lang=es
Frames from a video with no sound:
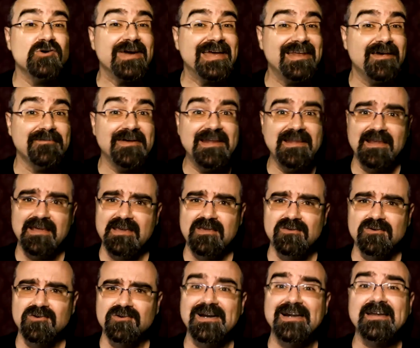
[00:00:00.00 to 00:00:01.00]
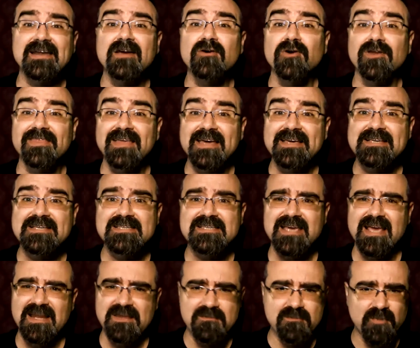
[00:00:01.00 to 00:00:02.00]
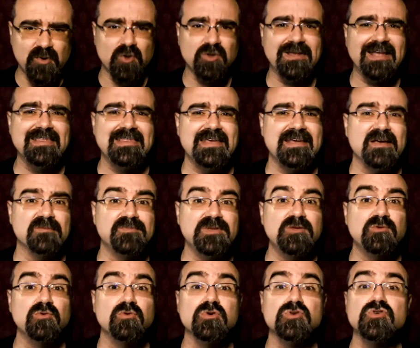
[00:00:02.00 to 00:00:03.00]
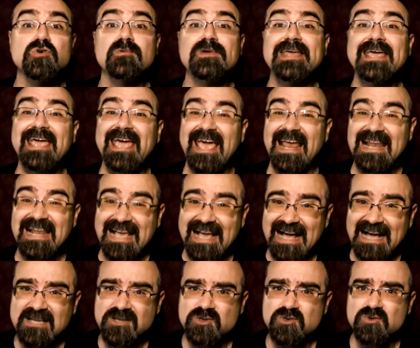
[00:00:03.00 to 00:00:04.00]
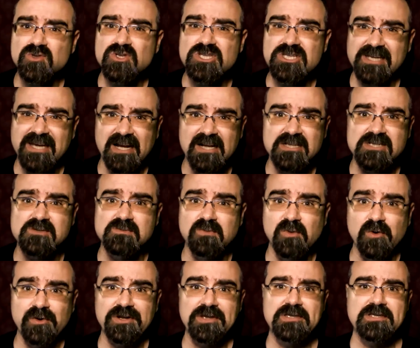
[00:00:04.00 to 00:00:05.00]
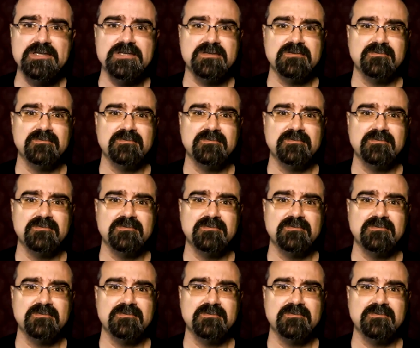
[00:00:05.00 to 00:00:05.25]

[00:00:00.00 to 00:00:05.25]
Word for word: que la habéis leído, ¿recordáis el importante capítulo sobre el caso Charles Morris?